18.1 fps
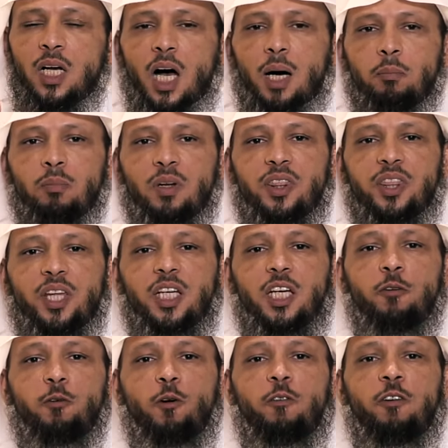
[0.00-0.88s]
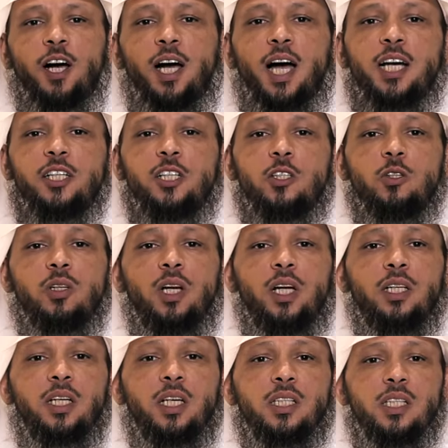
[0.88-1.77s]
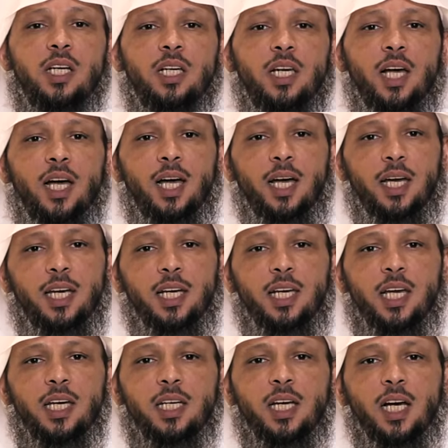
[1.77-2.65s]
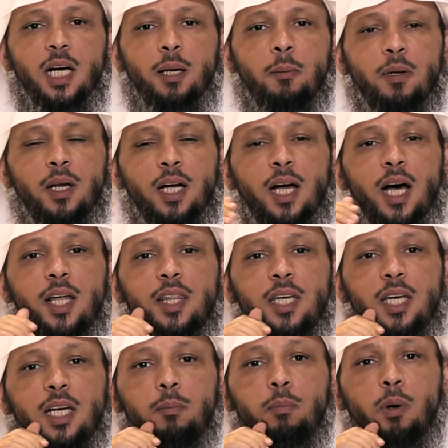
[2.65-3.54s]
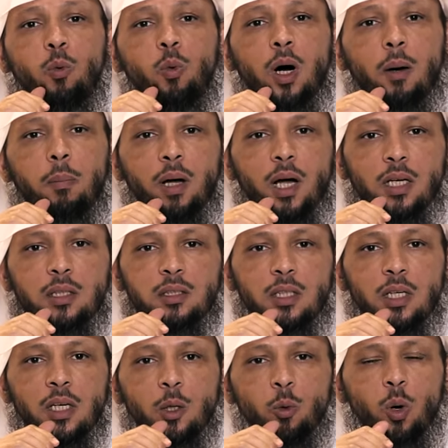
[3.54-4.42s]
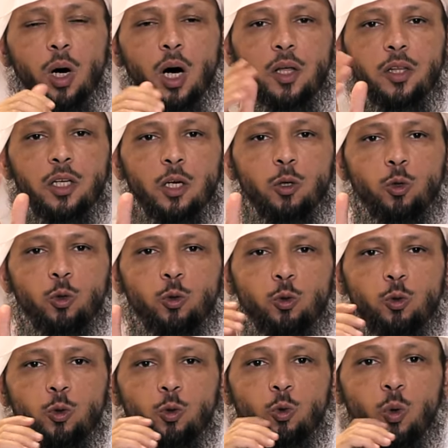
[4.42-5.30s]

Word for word: أما الضعيف فعاجز أن يصل إليك عبر هذه البوابات وهذه الحدود